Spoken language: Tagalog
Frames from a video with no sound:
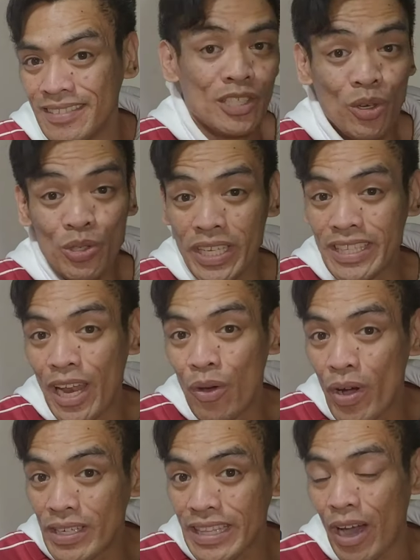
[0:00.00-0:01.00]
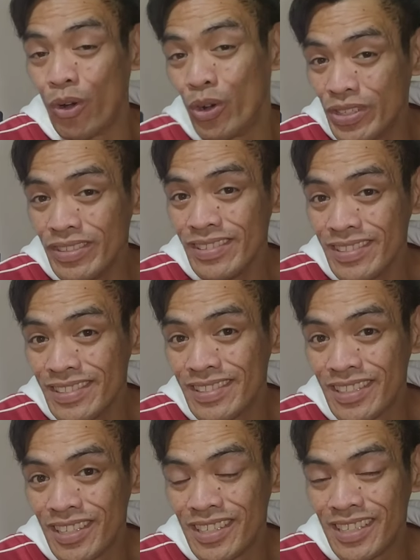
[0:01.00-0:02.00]
So sa dalawang taon,
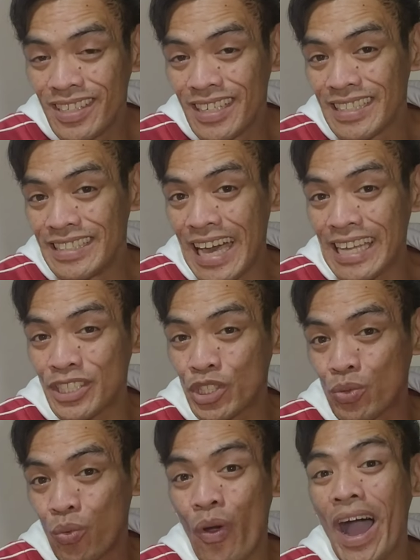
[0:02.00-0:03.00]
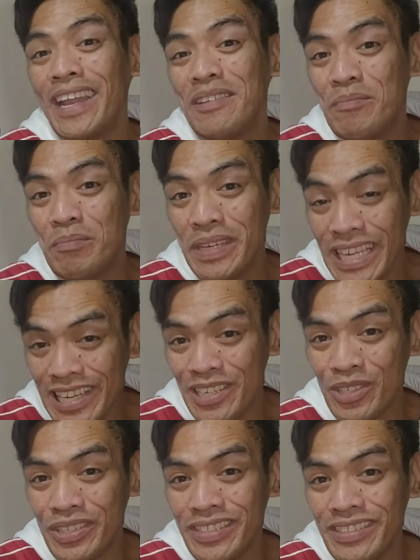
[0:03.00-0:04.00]
that's
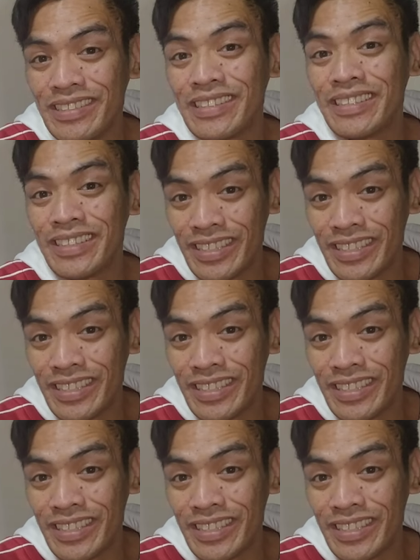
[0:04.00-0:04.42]
1,032,000